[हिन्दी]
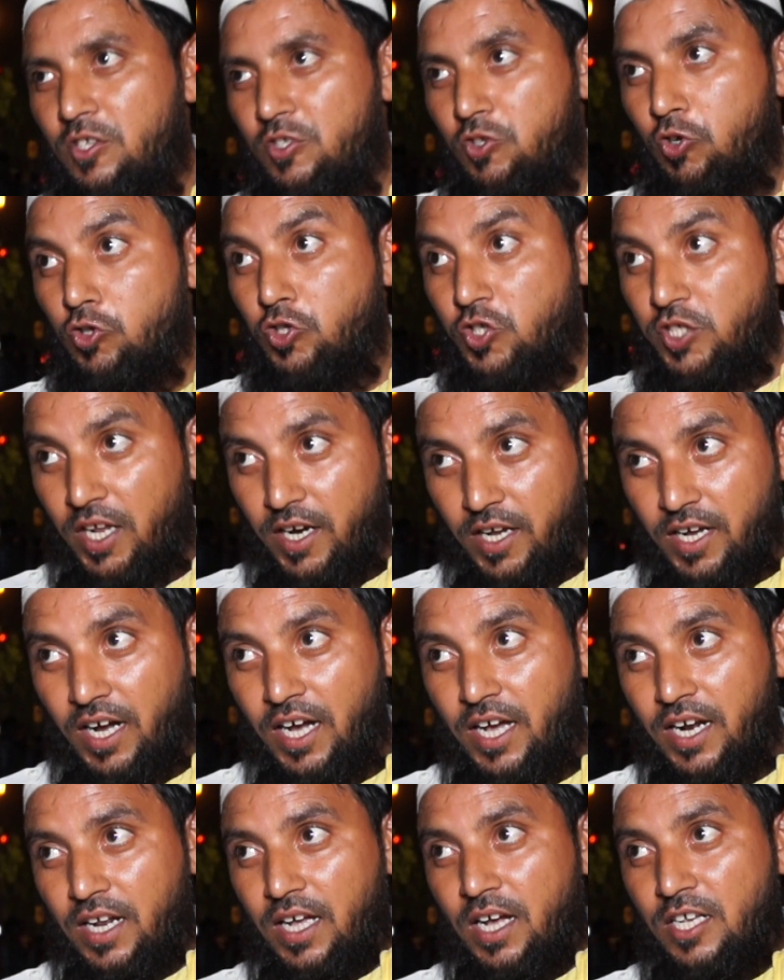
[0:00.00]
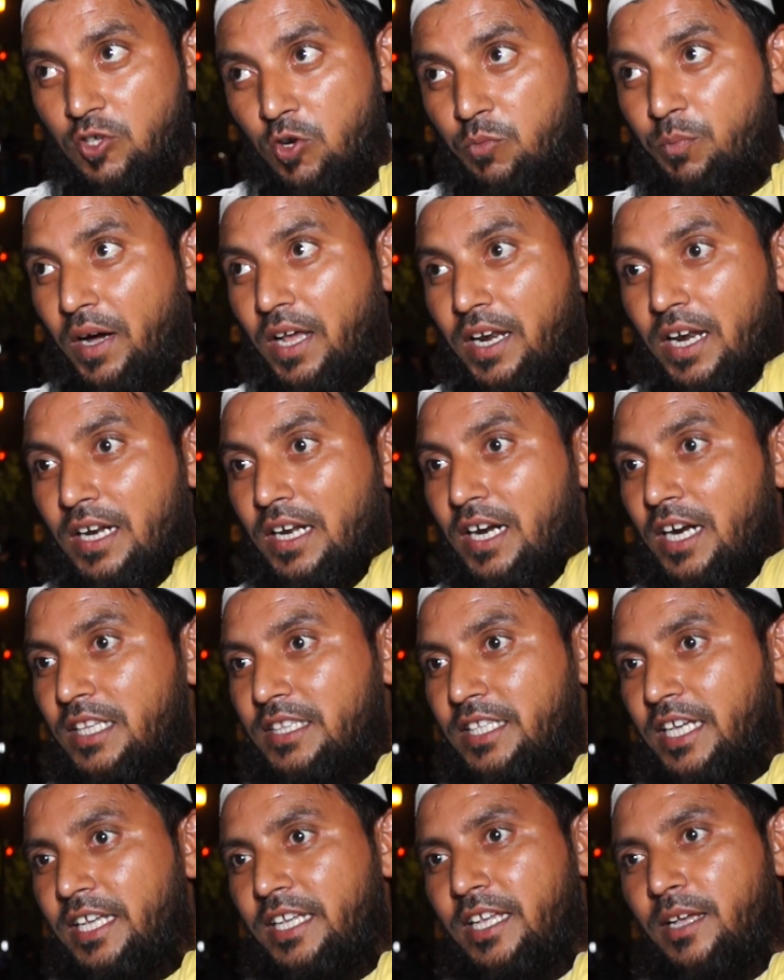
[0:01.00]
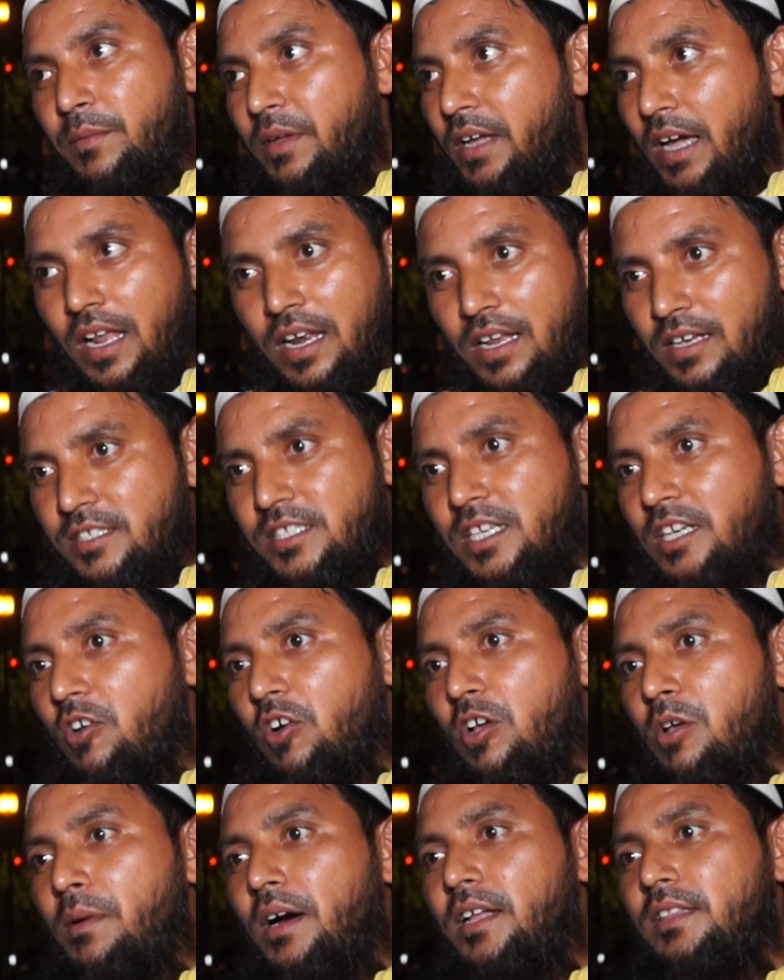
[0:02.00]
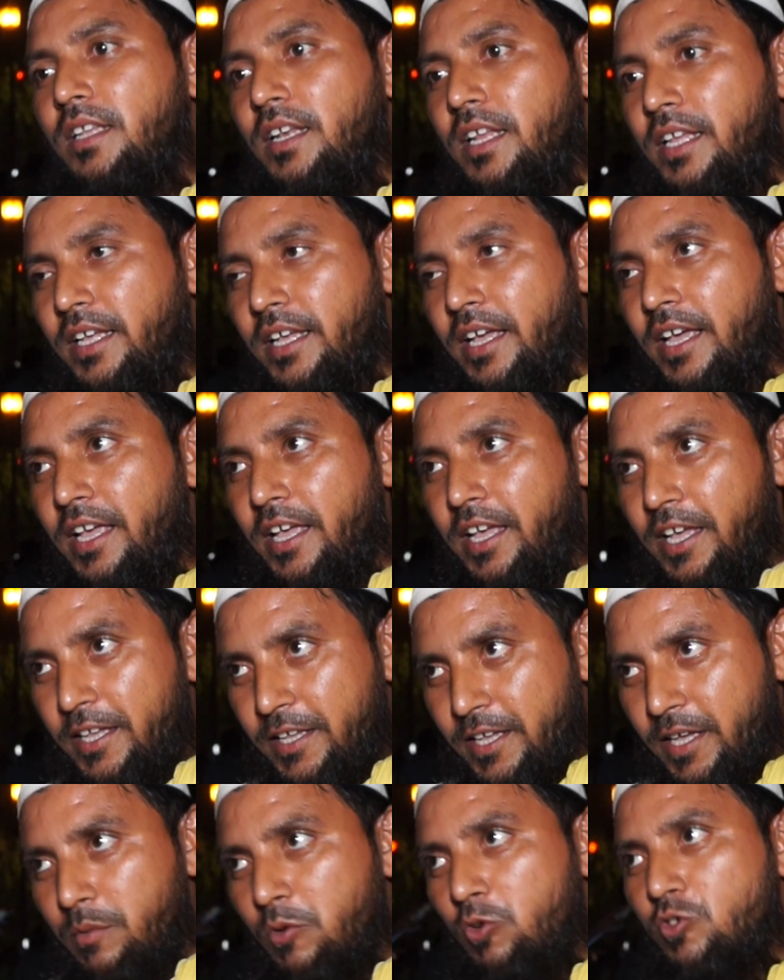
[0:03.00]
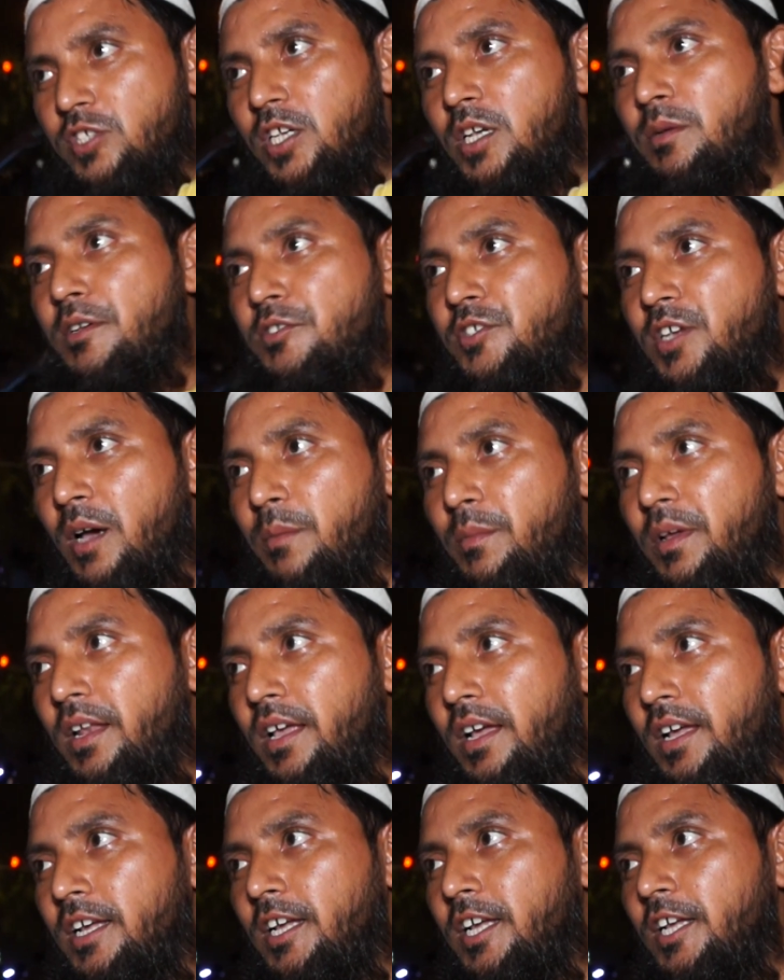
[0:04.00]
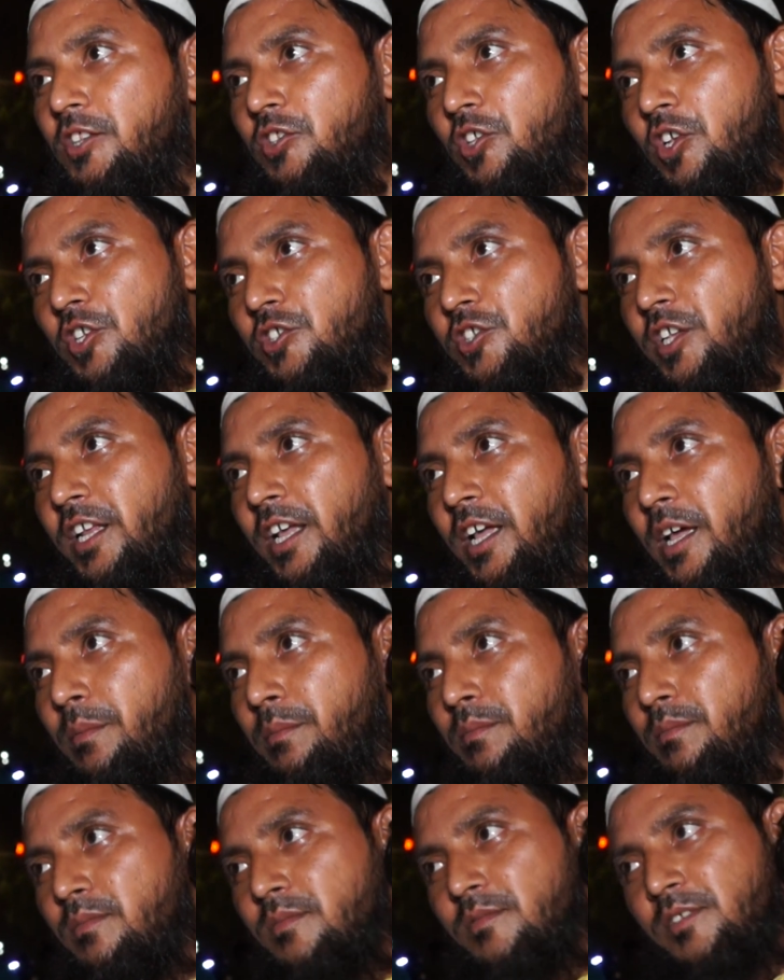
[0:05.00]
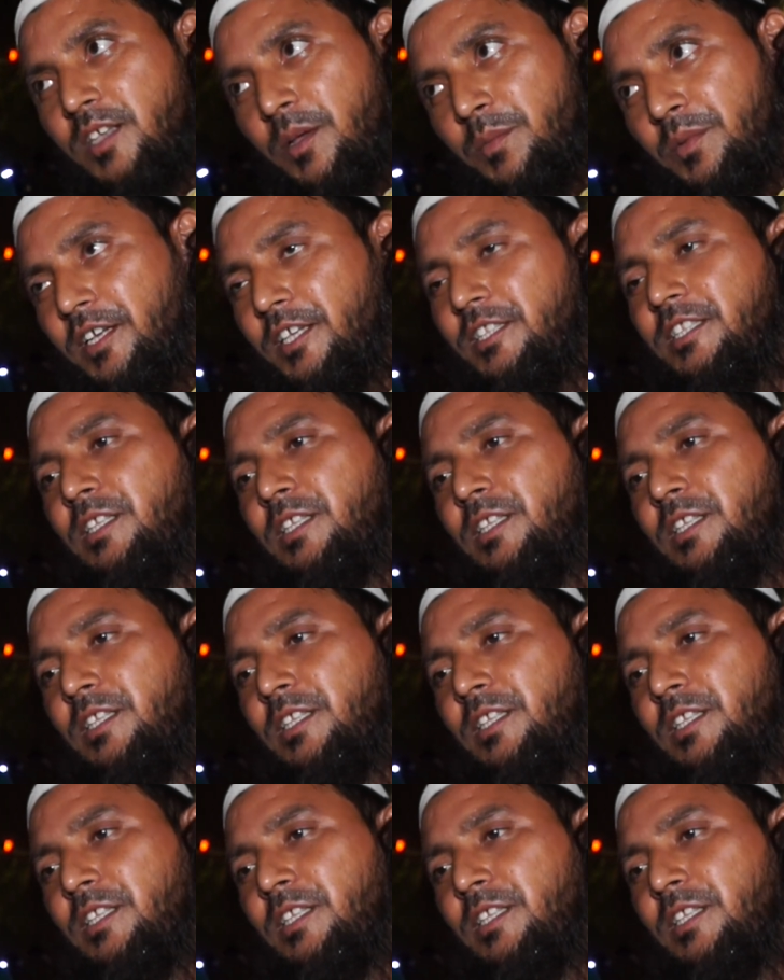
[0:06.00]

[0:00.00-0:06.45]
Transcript: जो सरकार का जो पालन करते हैं ये भी अलग से कोई बात नहीं है ये भी उसी में शामिल है तो इसलिए हम सबकी